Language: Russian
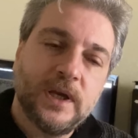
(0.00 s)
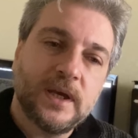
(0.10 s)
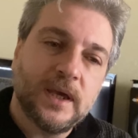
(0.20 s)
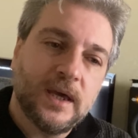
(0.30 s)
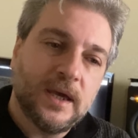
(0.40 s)

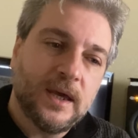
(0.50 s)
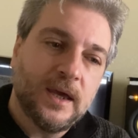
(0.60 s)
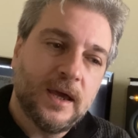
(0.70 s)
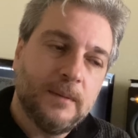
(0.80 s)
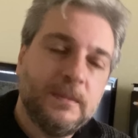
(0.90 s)

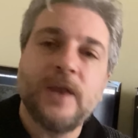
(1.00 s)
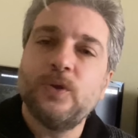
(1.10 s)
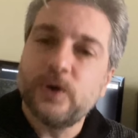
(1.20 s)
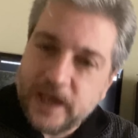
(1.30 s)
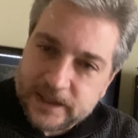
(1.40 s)
И я
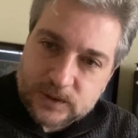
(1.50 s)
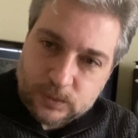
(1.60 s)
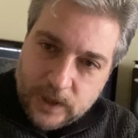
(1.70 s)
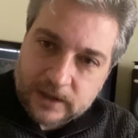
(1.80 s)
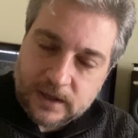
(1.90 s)
недавно
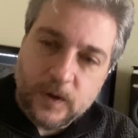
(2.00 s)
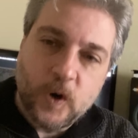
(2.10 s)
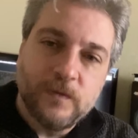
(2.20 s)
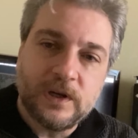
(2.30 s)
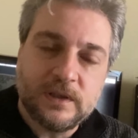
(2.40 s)
сделал
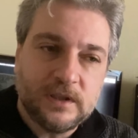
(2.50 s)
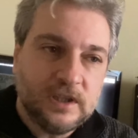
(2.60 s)
кавер